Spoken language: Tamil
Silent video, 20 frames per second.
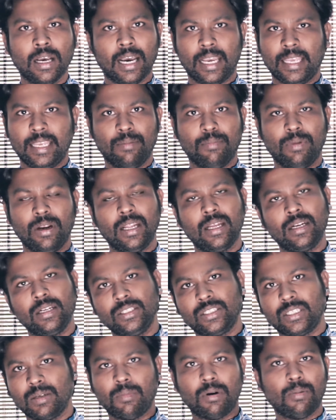ஐயமில்லை
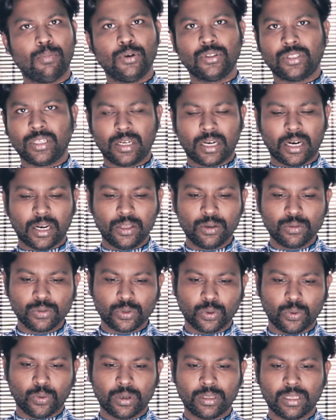நிச்சயமாக போய் சென்றடையும்
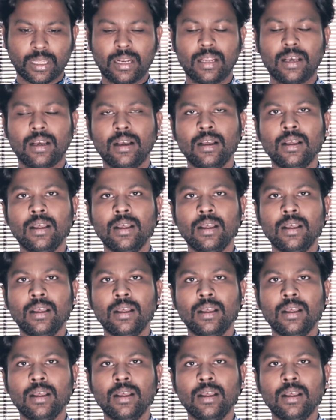ஸோ அதனால்